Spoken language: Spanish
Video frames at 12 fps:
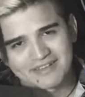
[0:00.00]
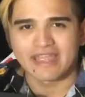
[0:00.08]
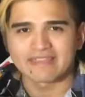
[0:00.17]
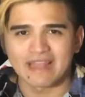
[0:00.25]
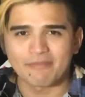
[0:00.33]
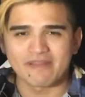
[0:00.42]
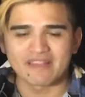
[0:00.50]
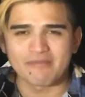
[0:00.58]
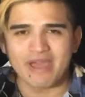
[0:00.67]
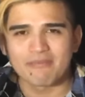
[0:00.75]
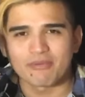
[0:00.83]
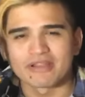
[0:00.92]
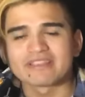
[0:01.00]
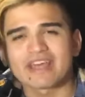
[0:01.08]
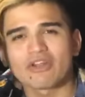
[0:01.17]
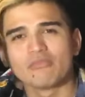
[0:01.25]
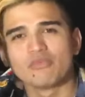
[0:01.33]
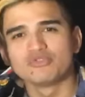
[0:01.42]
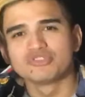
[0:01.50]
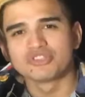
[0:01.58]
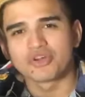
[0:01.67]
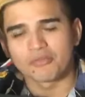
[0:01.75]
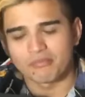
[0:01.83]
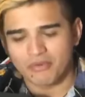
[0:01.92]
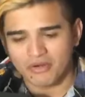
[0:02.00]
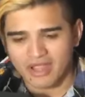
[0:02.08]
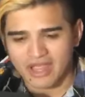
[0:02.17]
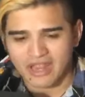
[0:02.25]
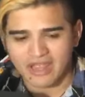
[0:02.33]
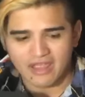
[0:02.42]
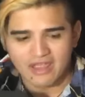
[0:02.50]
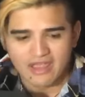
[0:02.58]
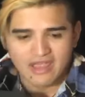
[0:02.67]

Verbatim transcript: Esta es la parte más importante de los músicos porque